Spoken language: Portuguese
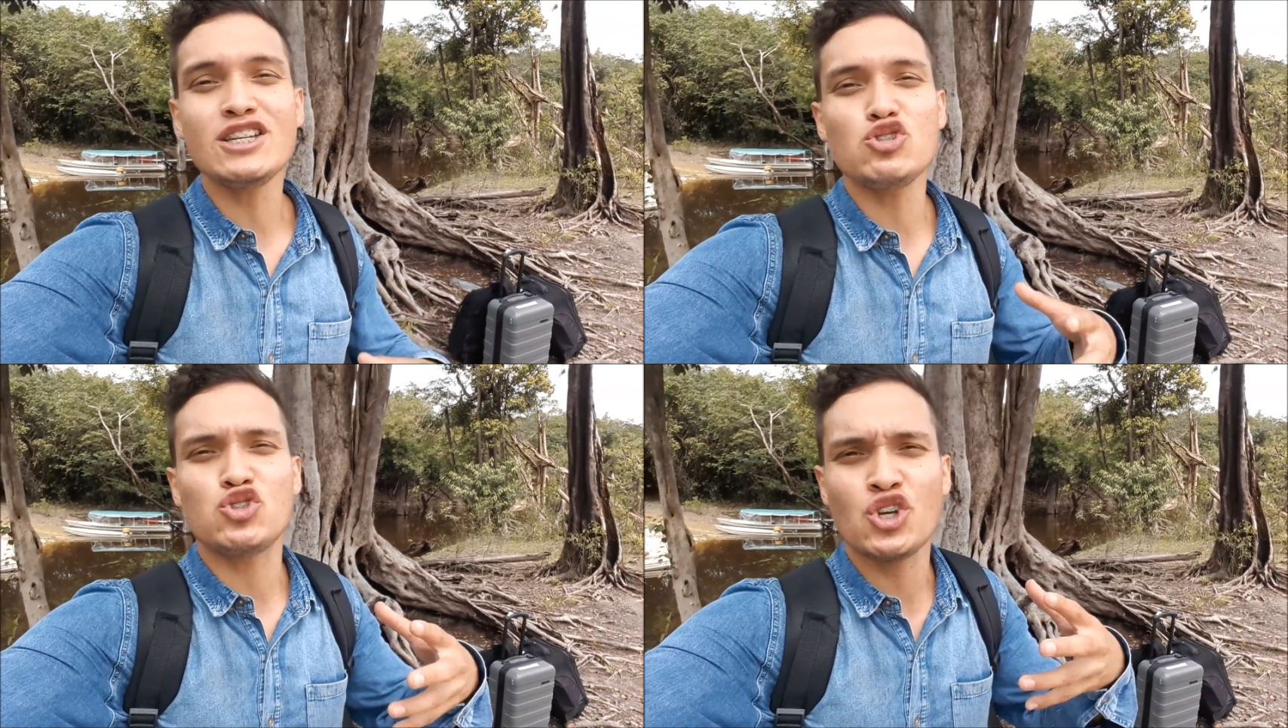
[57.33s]

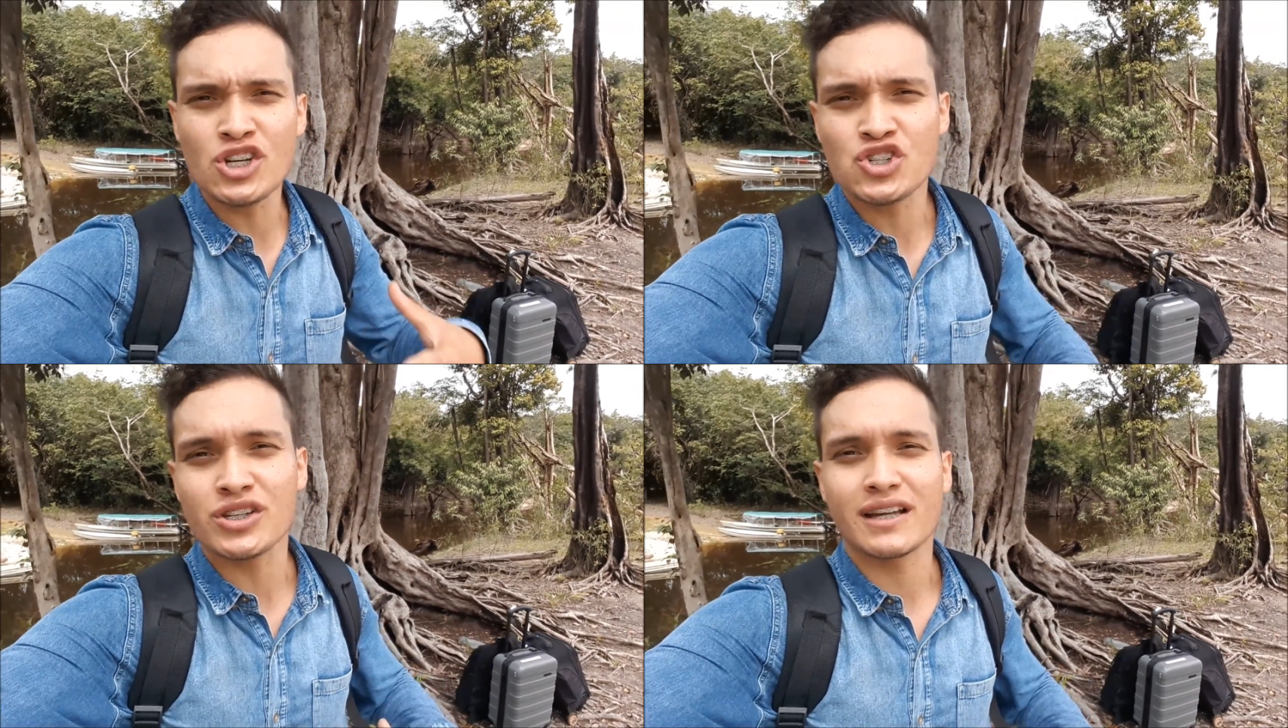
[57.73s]

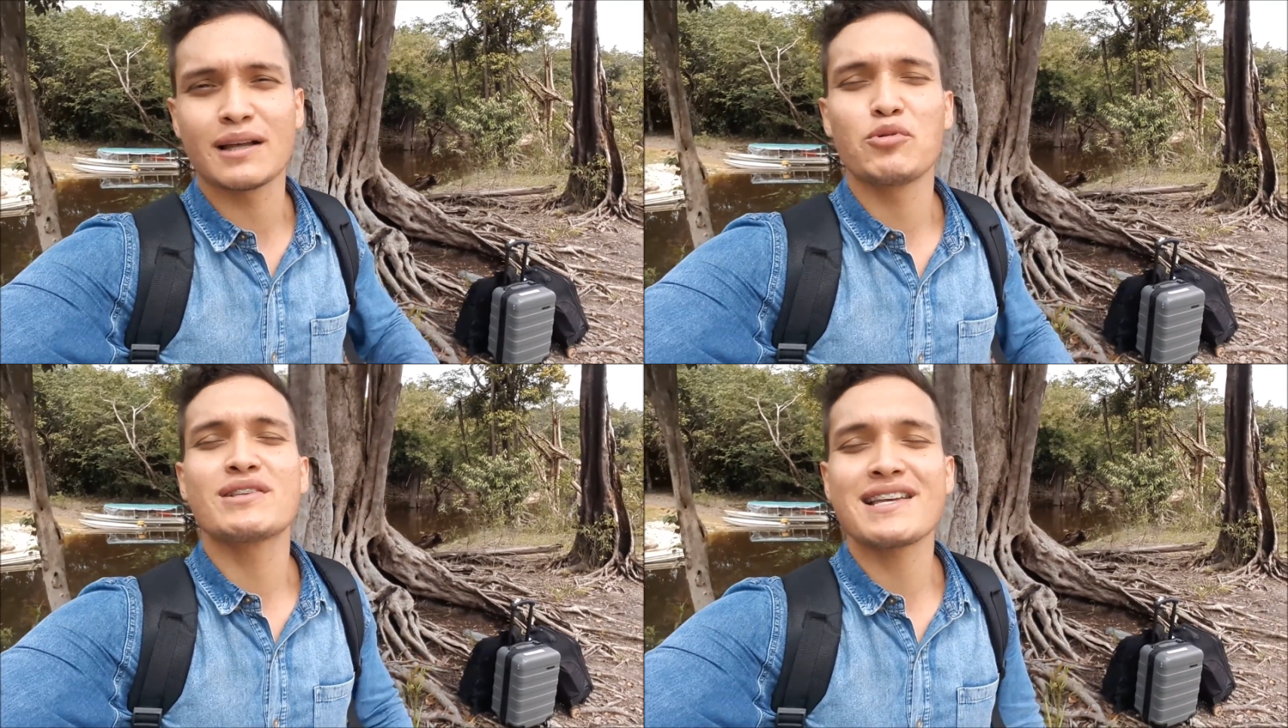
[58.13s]
indígena,
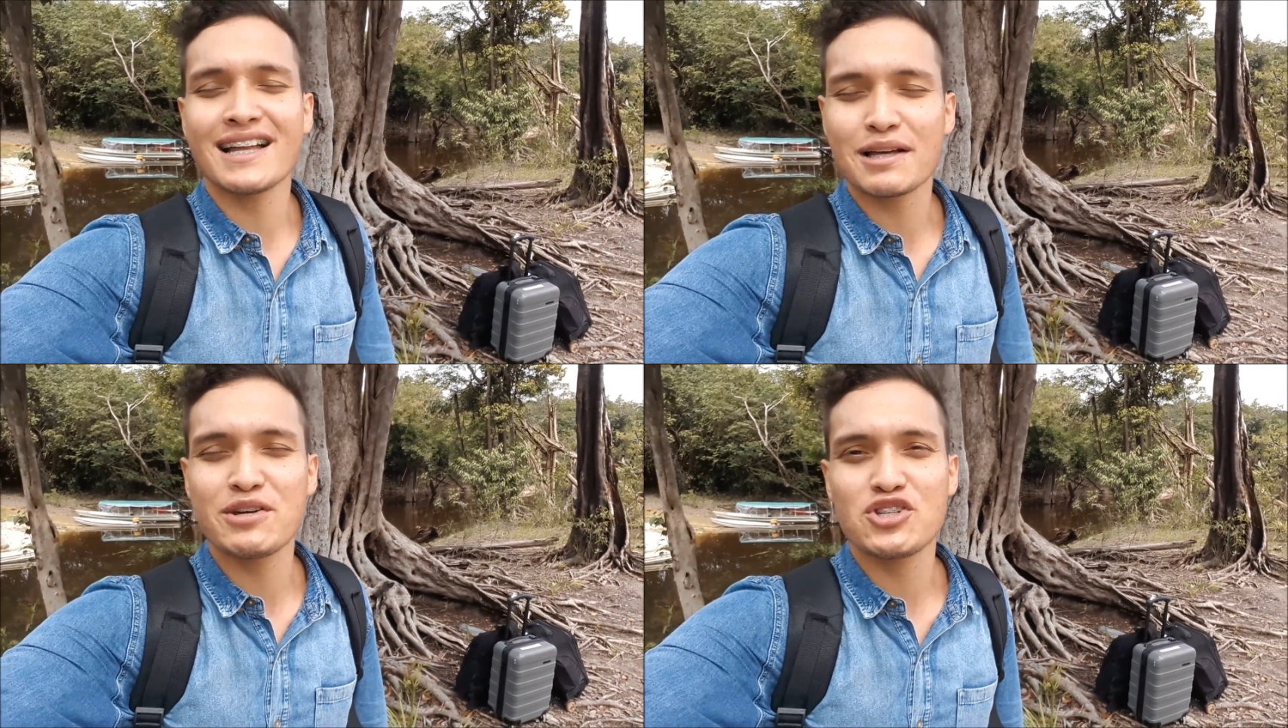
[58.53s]
tá bom?
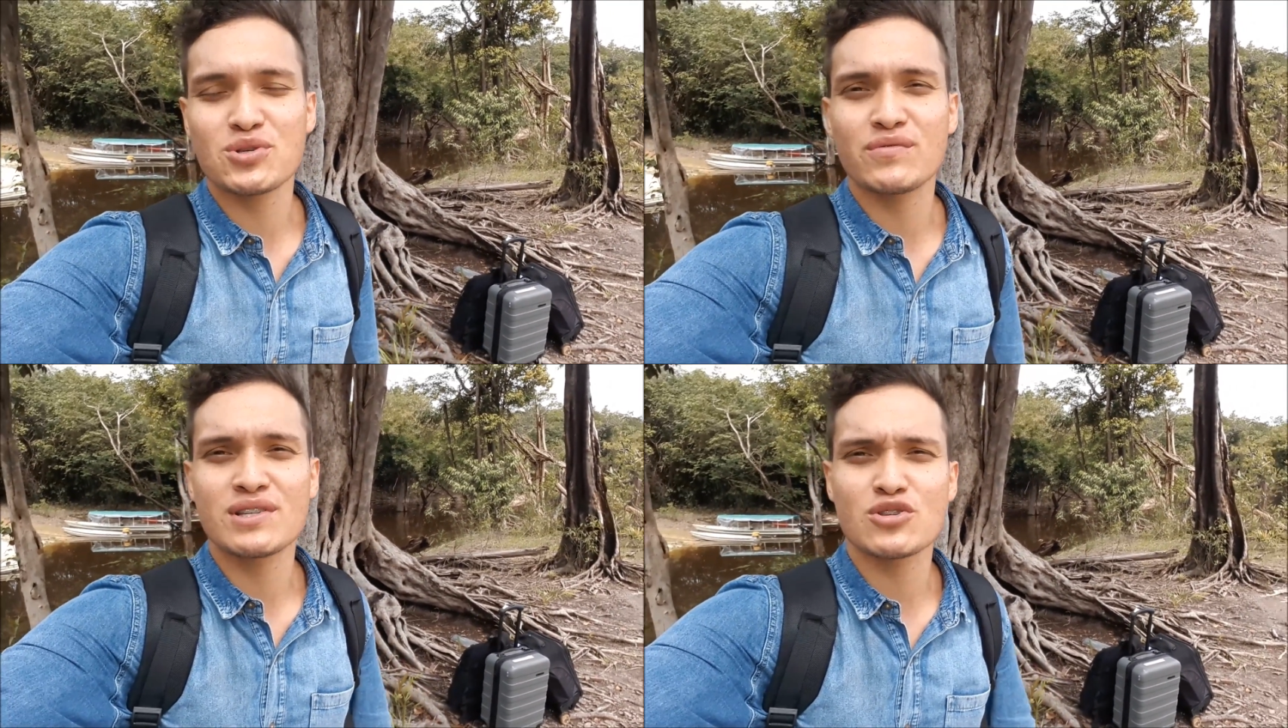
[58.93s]
Exatamente
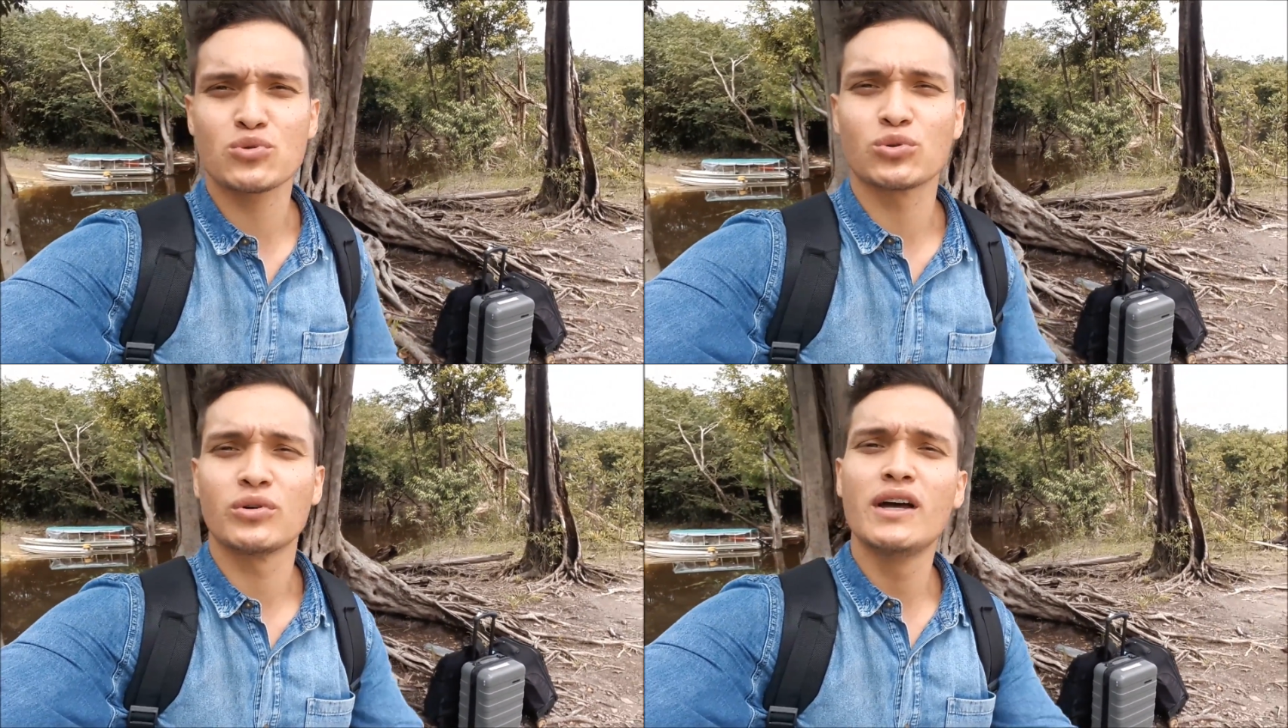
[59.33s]
isso que você
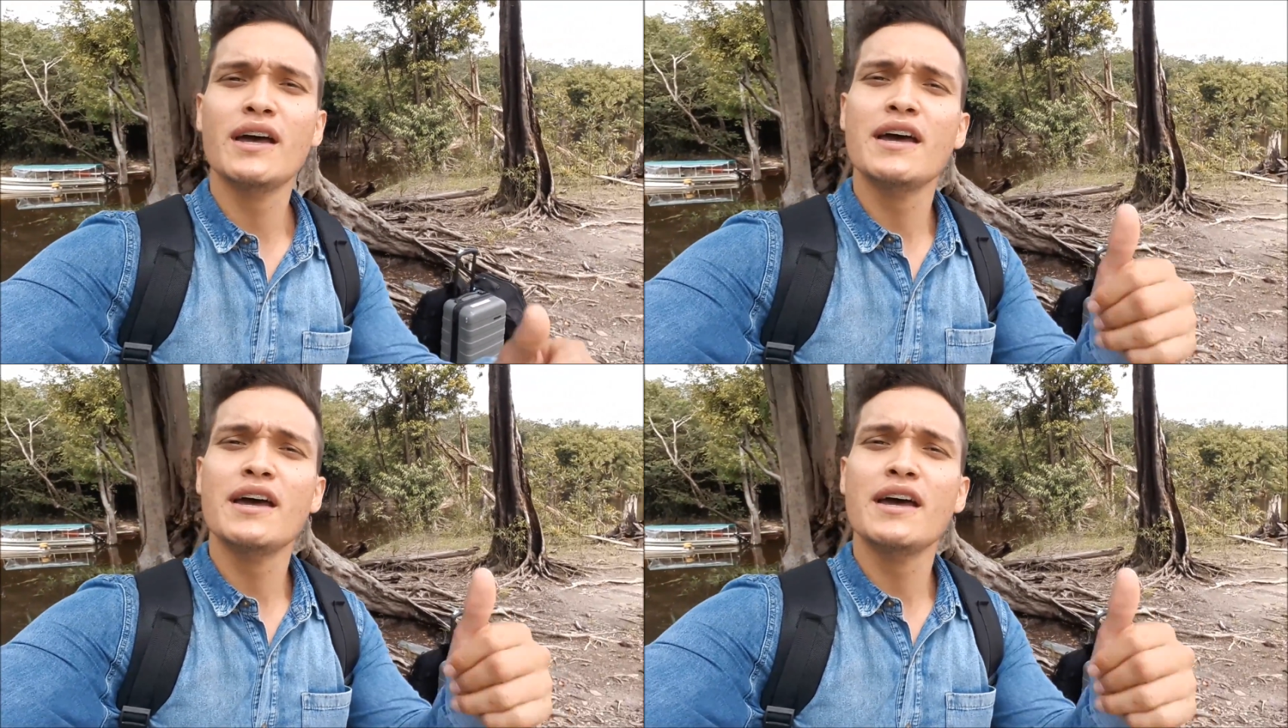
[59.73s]
escutou.